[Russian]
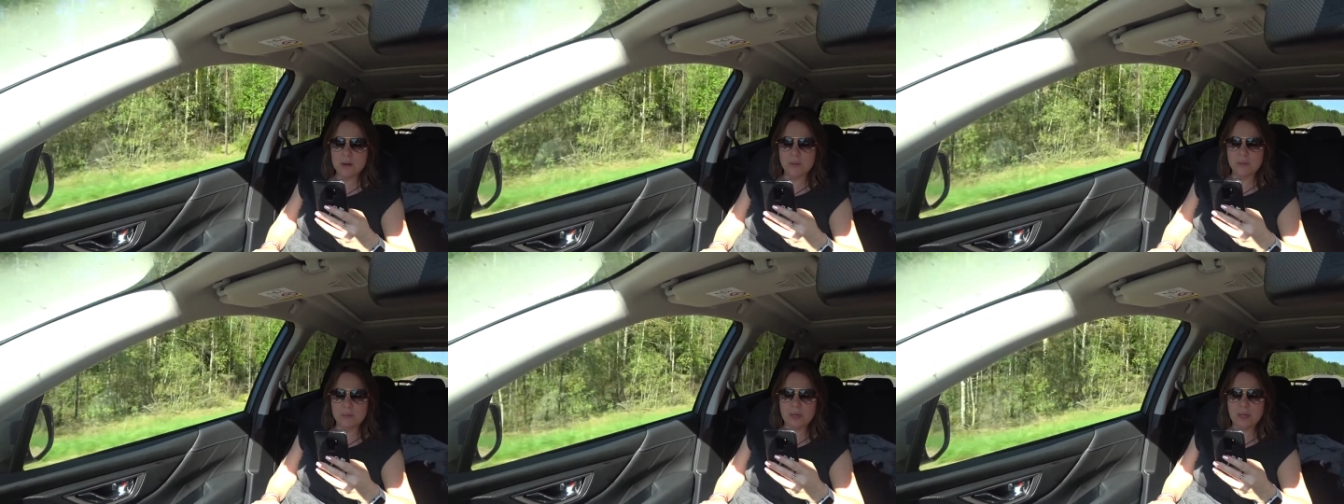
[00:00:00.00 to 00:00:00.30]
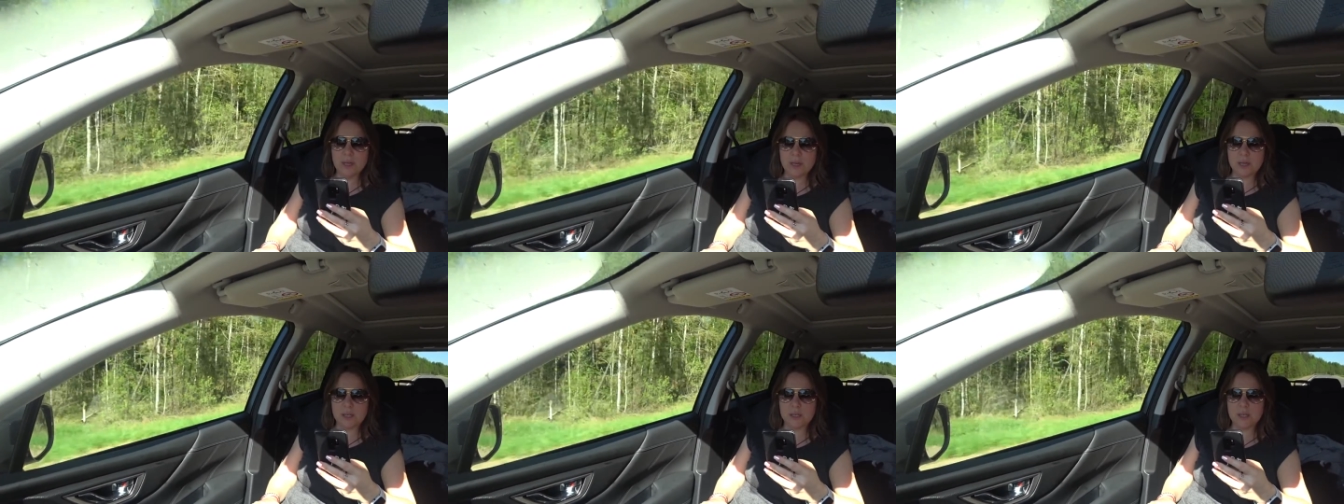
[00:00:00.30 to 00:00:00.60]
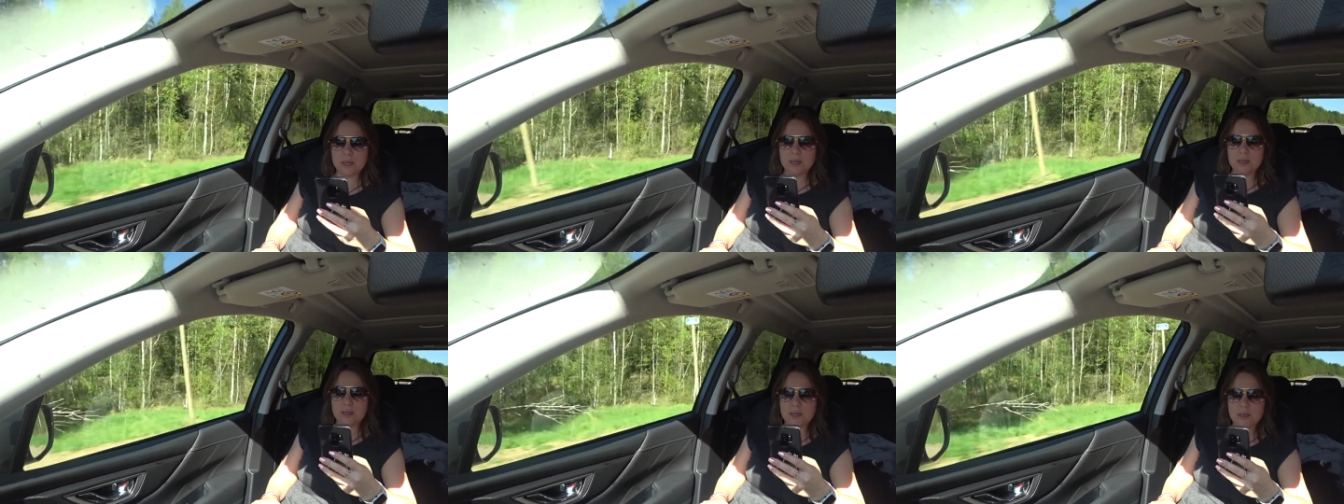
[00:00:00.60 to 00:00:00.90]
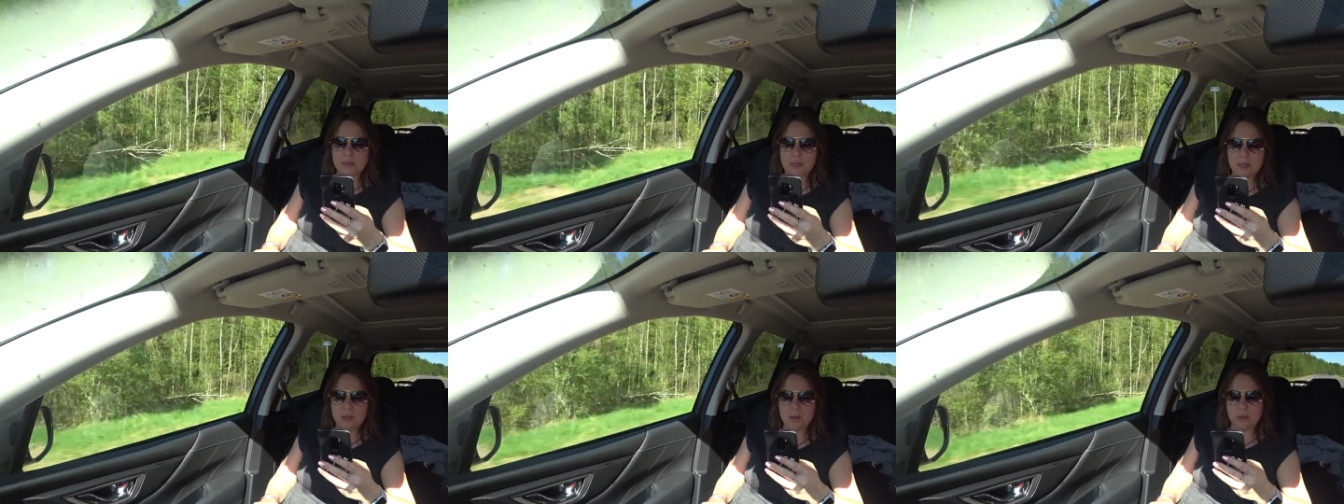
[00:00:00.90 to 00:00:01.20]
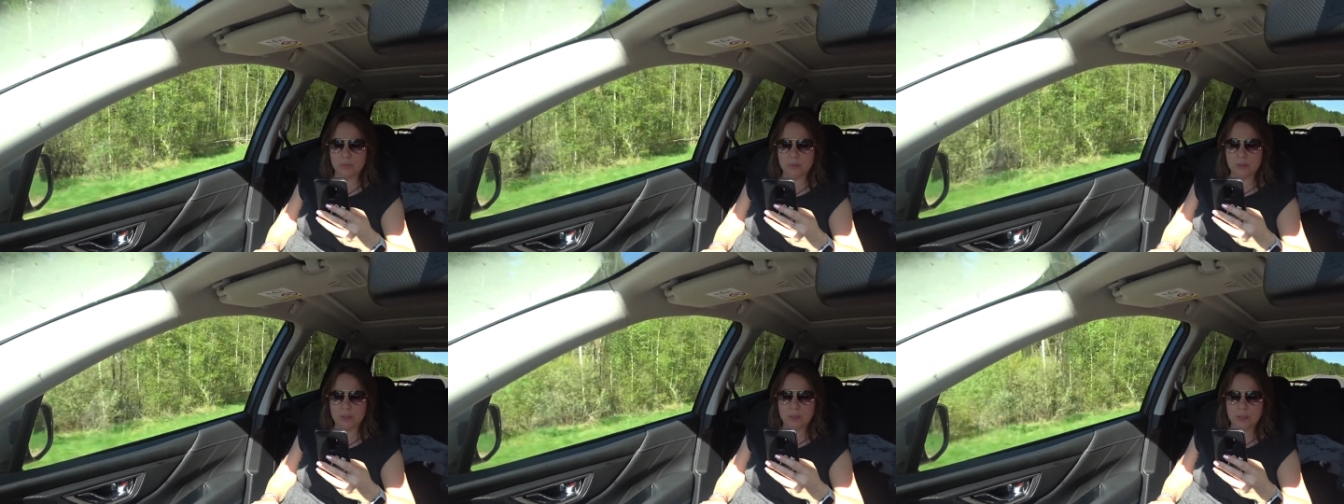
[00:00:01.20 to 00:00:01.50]
Мы никогда не
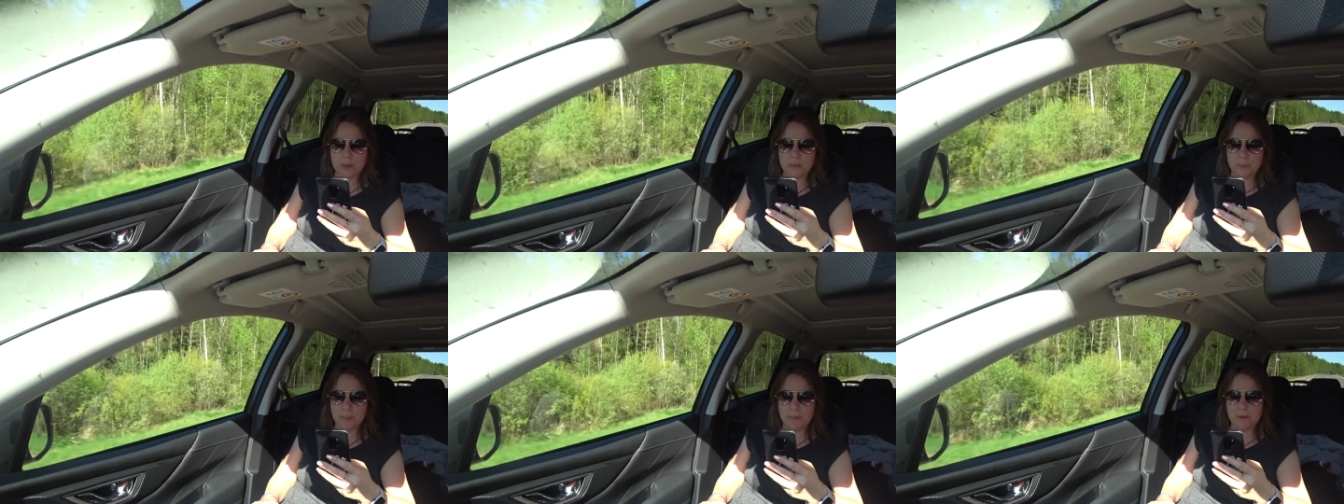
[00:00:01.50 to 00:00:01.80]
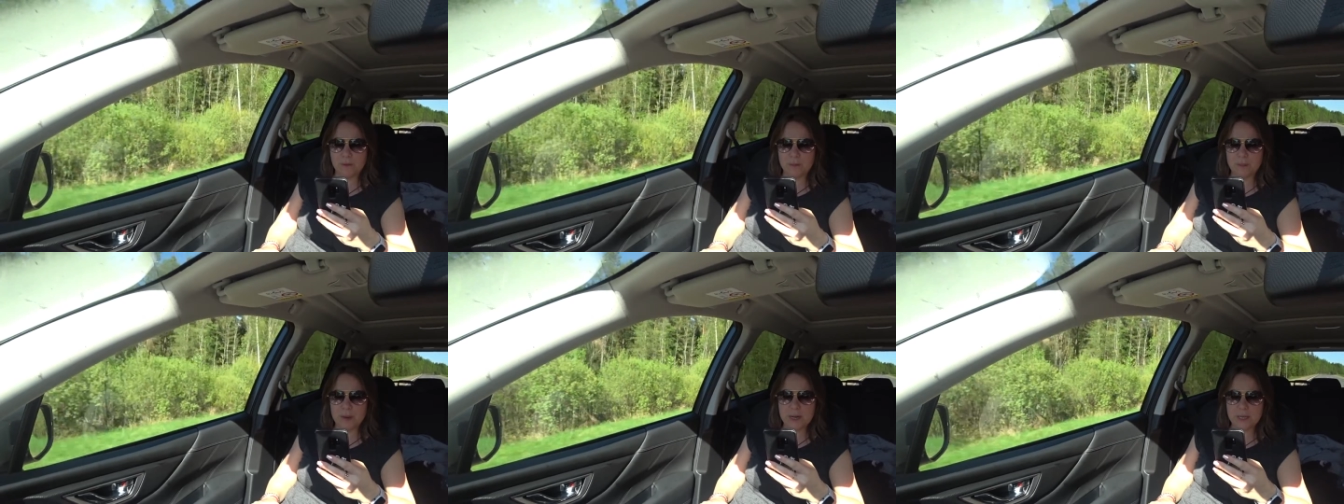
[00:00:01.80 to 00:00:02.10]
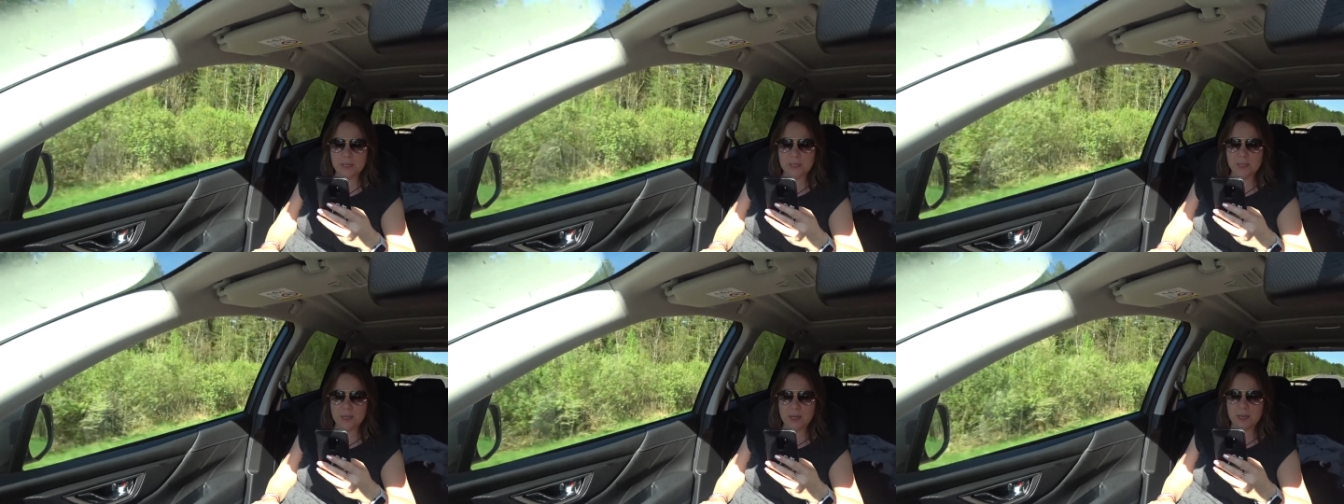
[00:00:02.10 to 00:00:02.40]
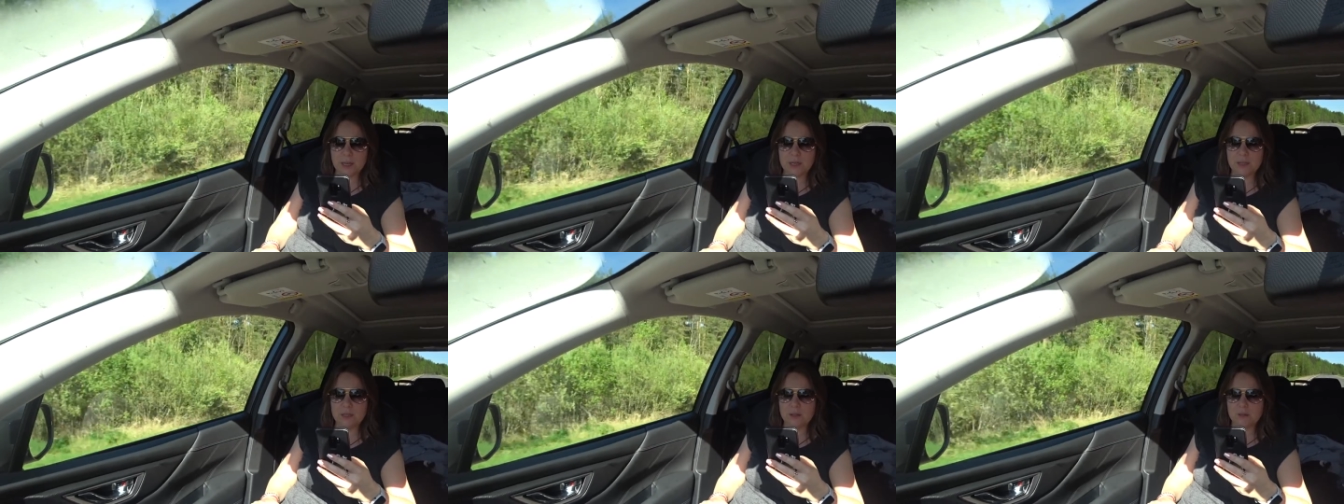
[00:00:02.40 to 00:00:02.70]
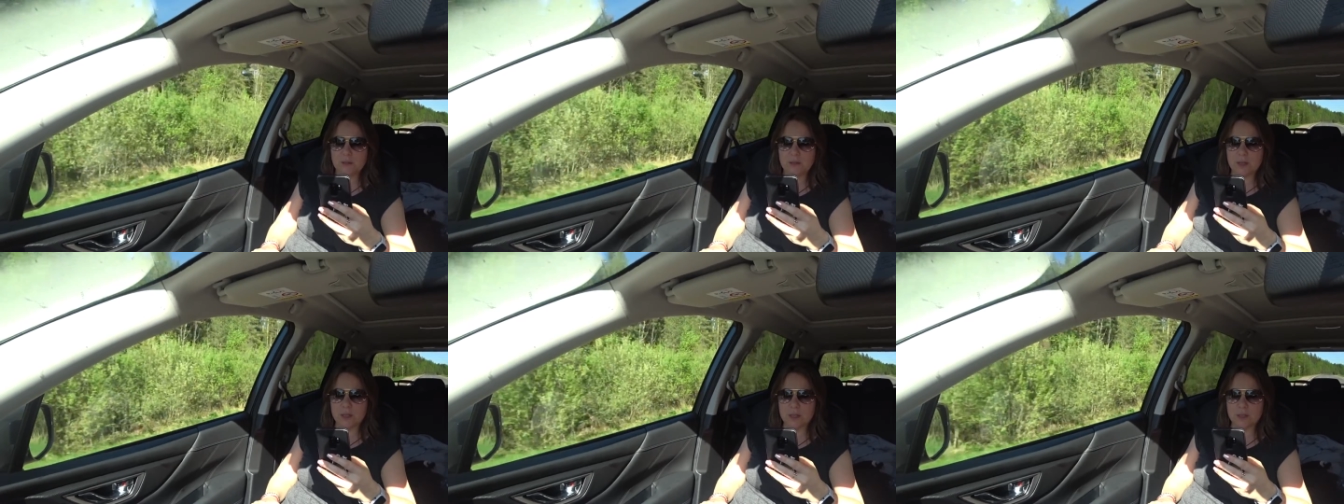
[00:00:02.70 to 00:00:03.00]
расстаемся. В марте я ездила
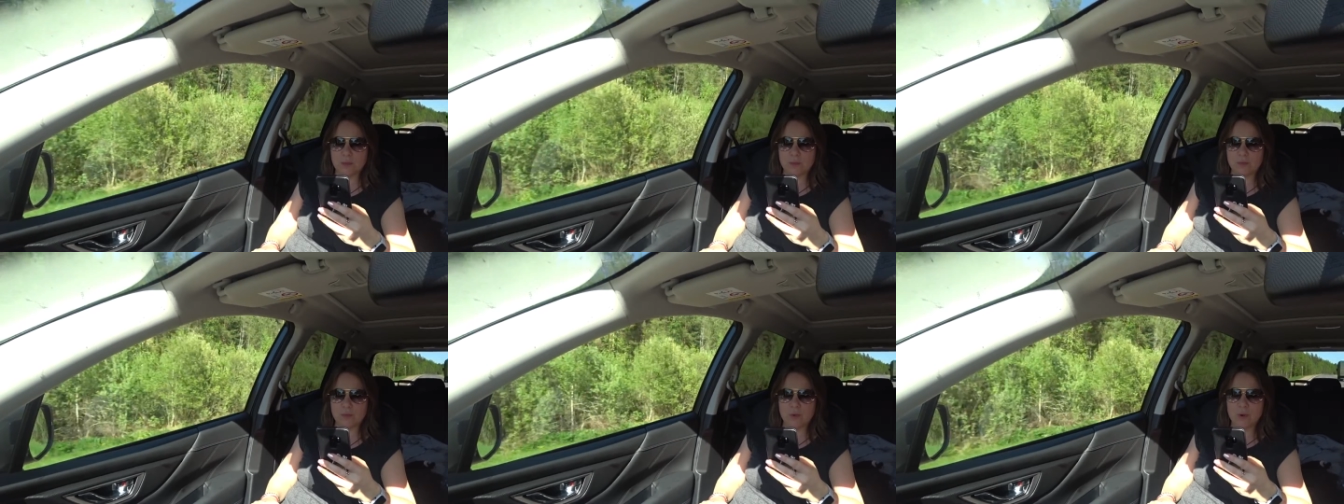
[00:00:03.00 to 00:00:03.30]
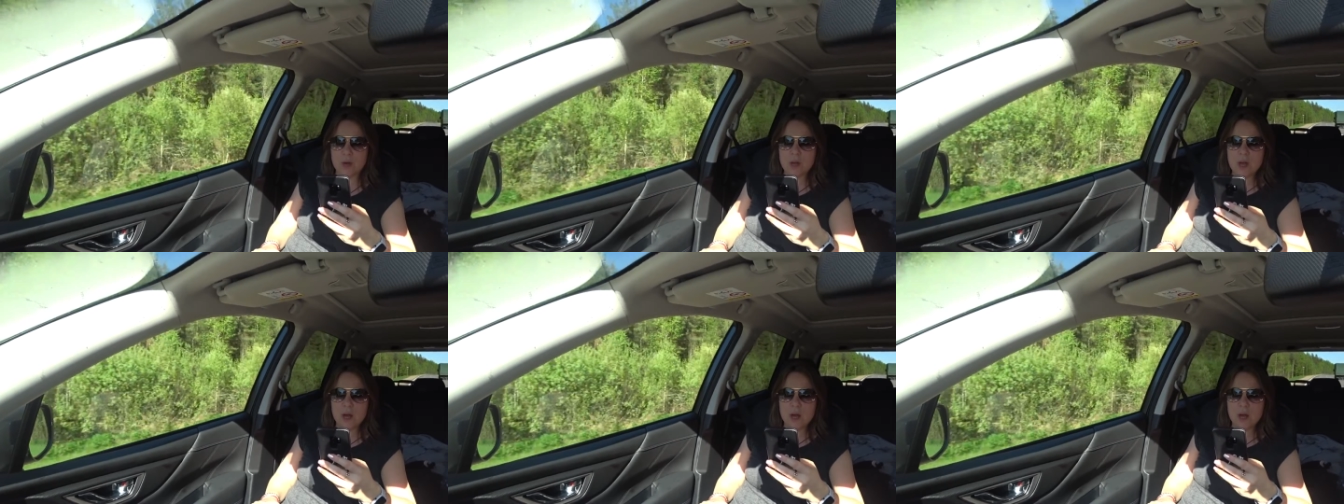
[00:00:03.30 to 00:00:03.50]
в Москву.